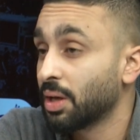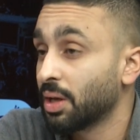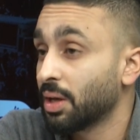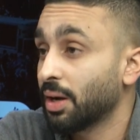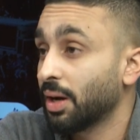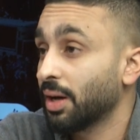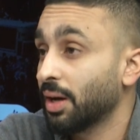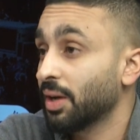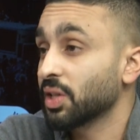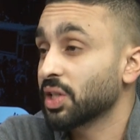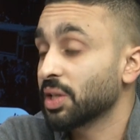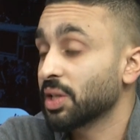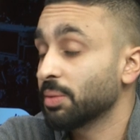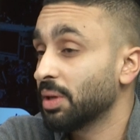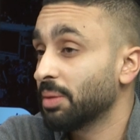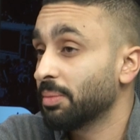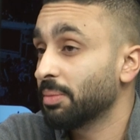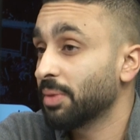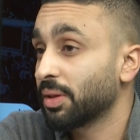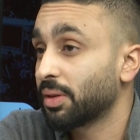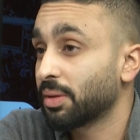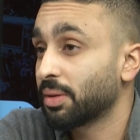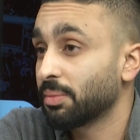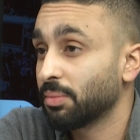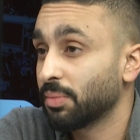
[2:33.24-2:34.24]
على سبيل
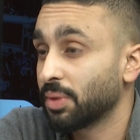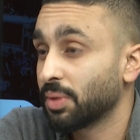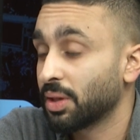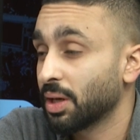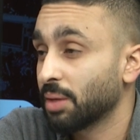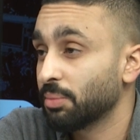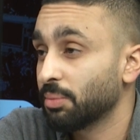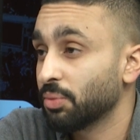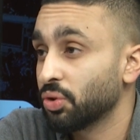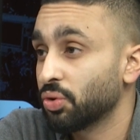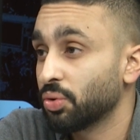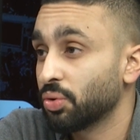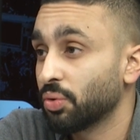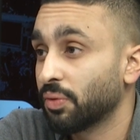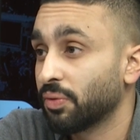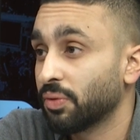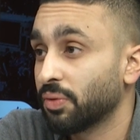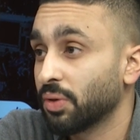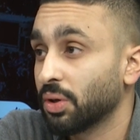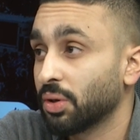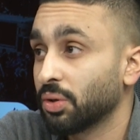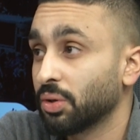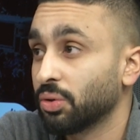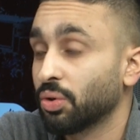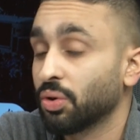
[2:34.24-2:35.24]
المثال بنشوف
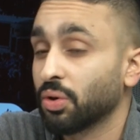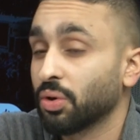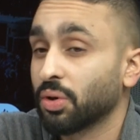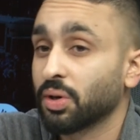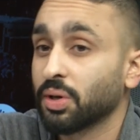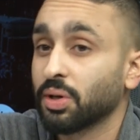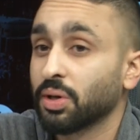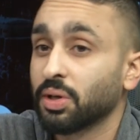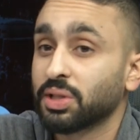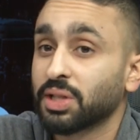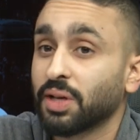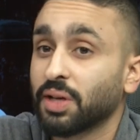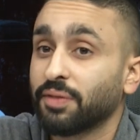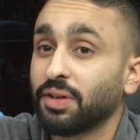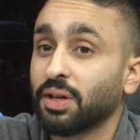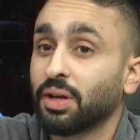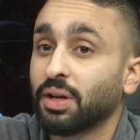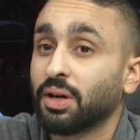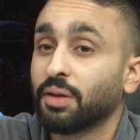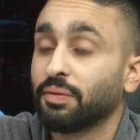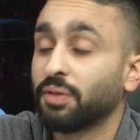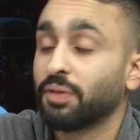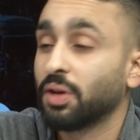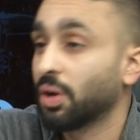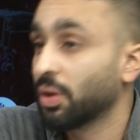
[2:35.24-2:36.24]
دور
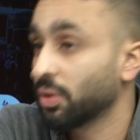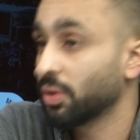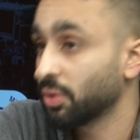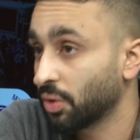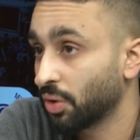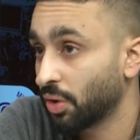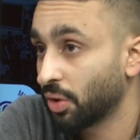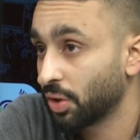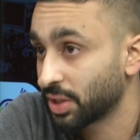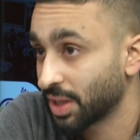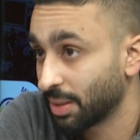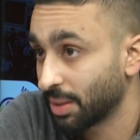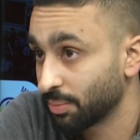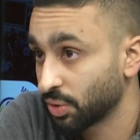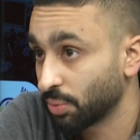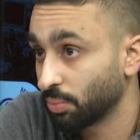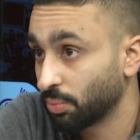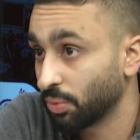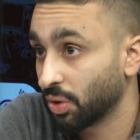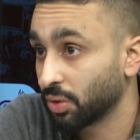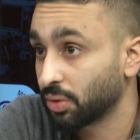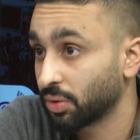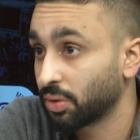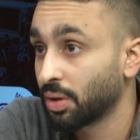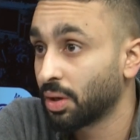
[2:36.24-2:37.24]
سفيرنا في لندن حسام
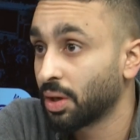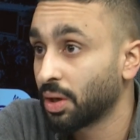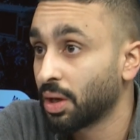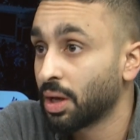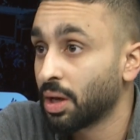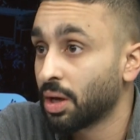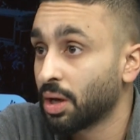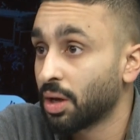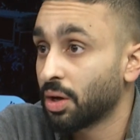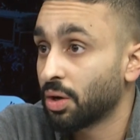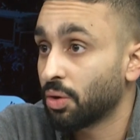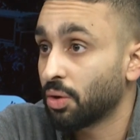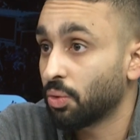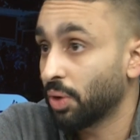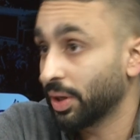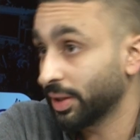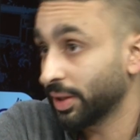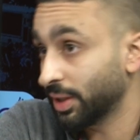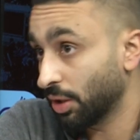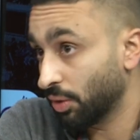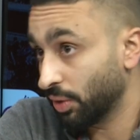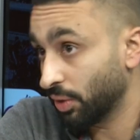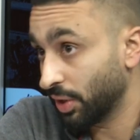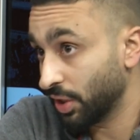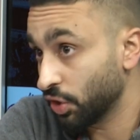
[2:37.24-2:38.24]
زملط
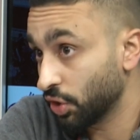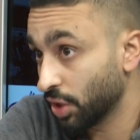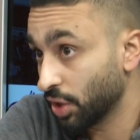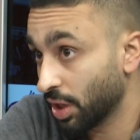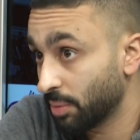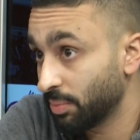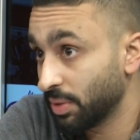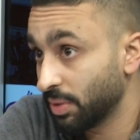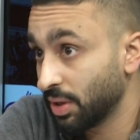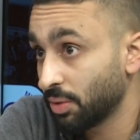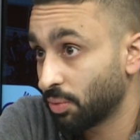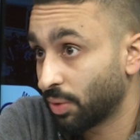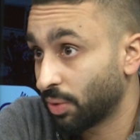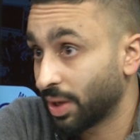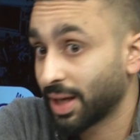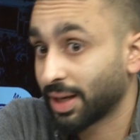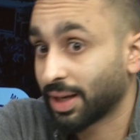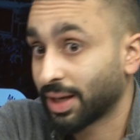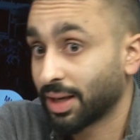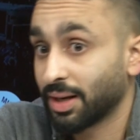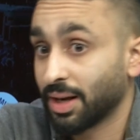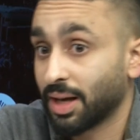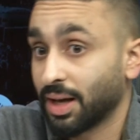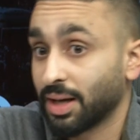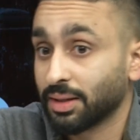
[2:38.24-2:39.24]
واداء الايجابي
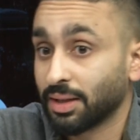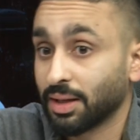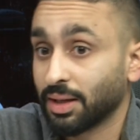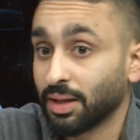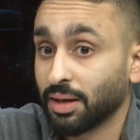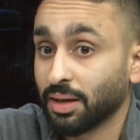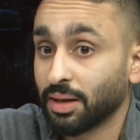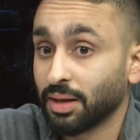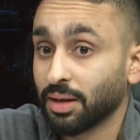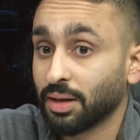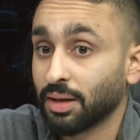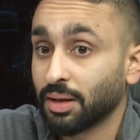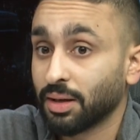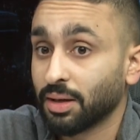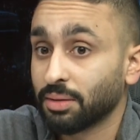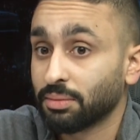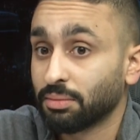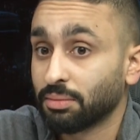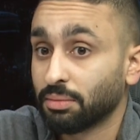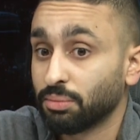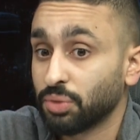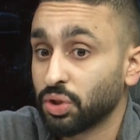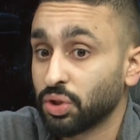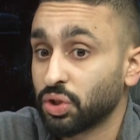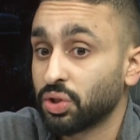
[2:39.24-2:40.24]
ولكن هذا
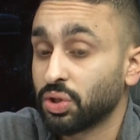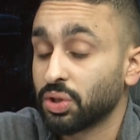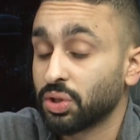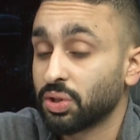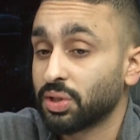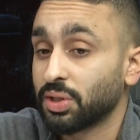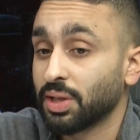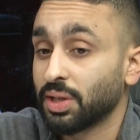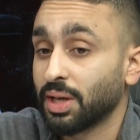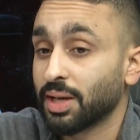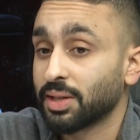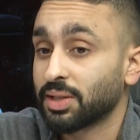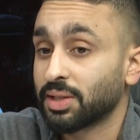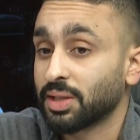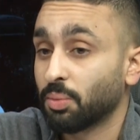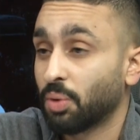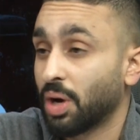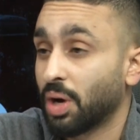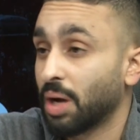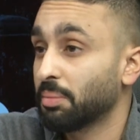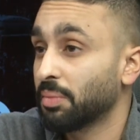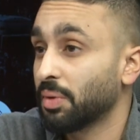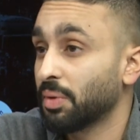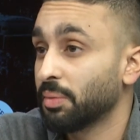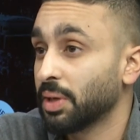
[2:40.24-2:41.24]
مش سياسه
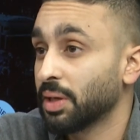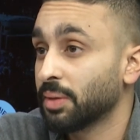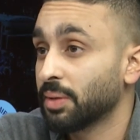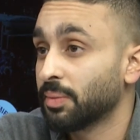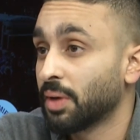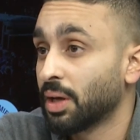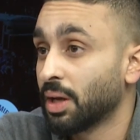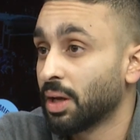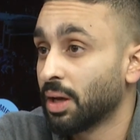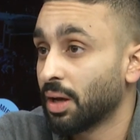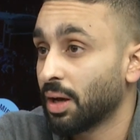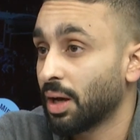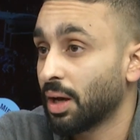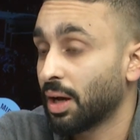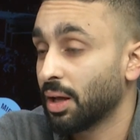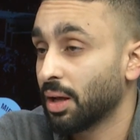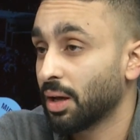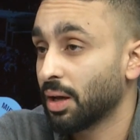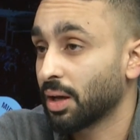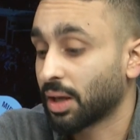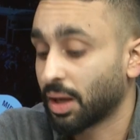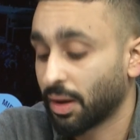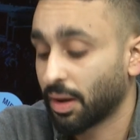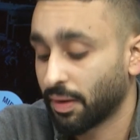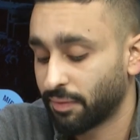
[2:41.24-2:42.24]
معممه آه، على
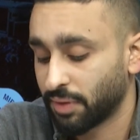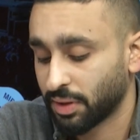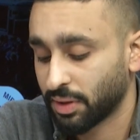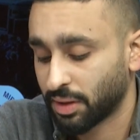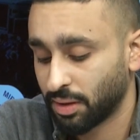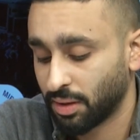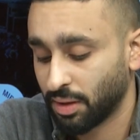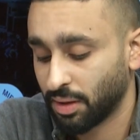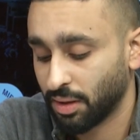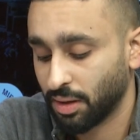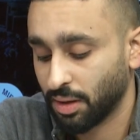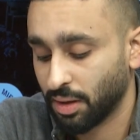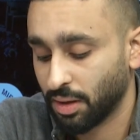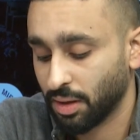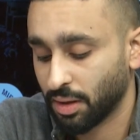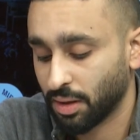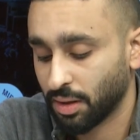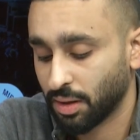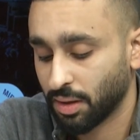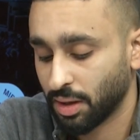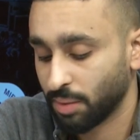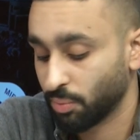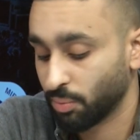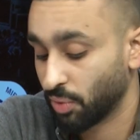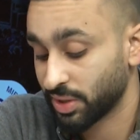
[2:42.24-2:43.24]
نعم. كافه
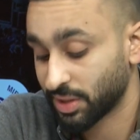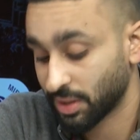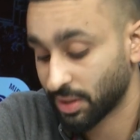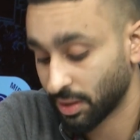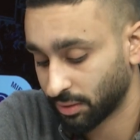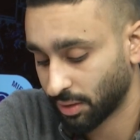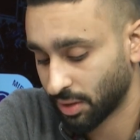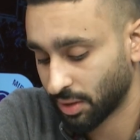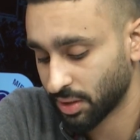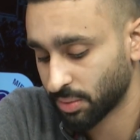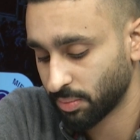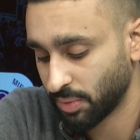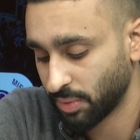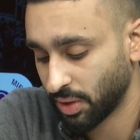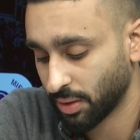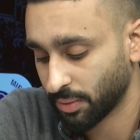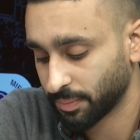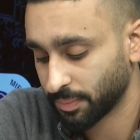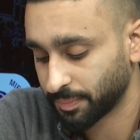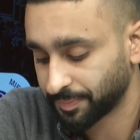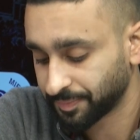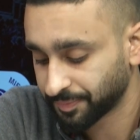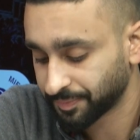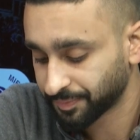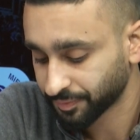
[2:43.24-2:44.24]
المؤسسات الرسميه
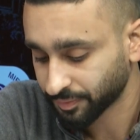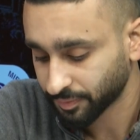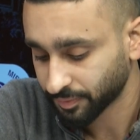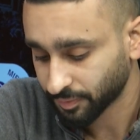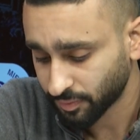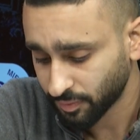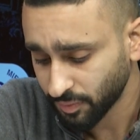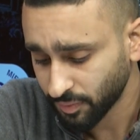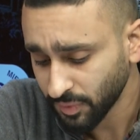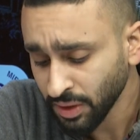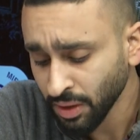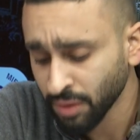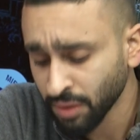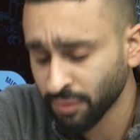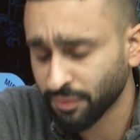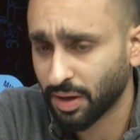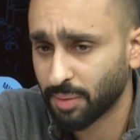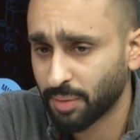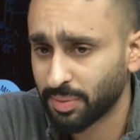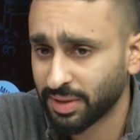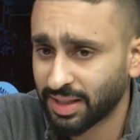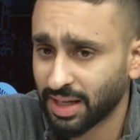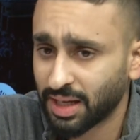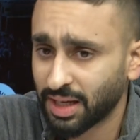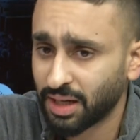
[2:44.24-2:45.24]

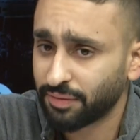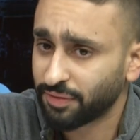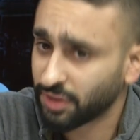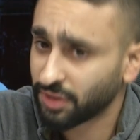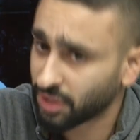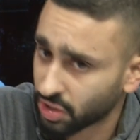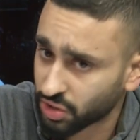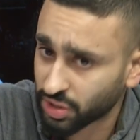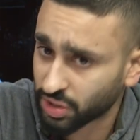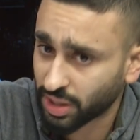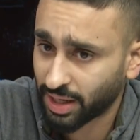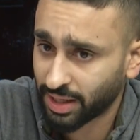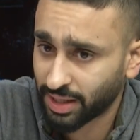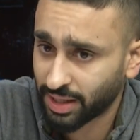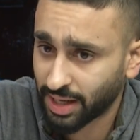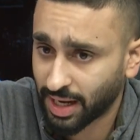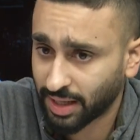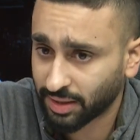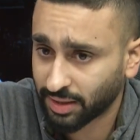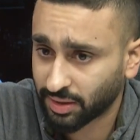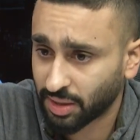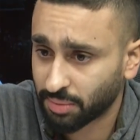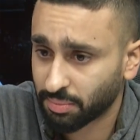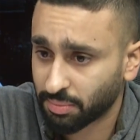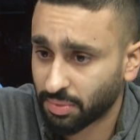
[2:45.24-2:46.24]
فبالتالي في نجاح الى
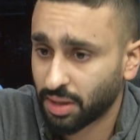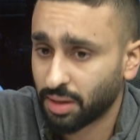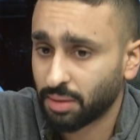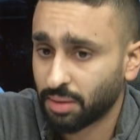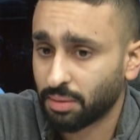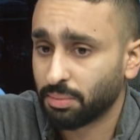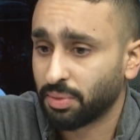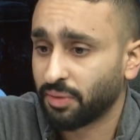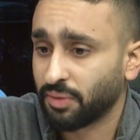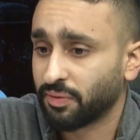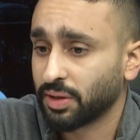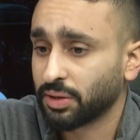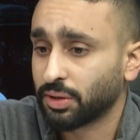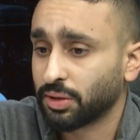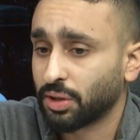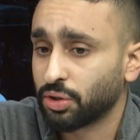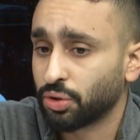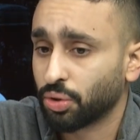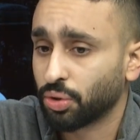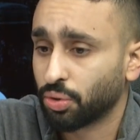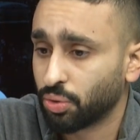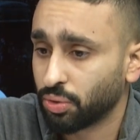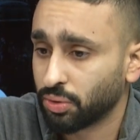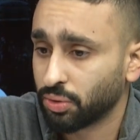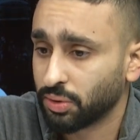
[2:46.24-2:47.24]
حد ما بفضل
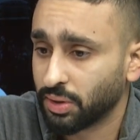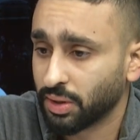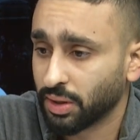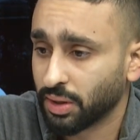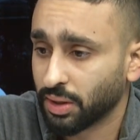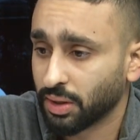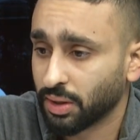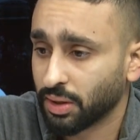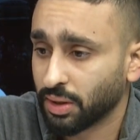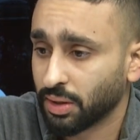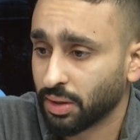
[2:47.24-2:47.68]
جهود آه،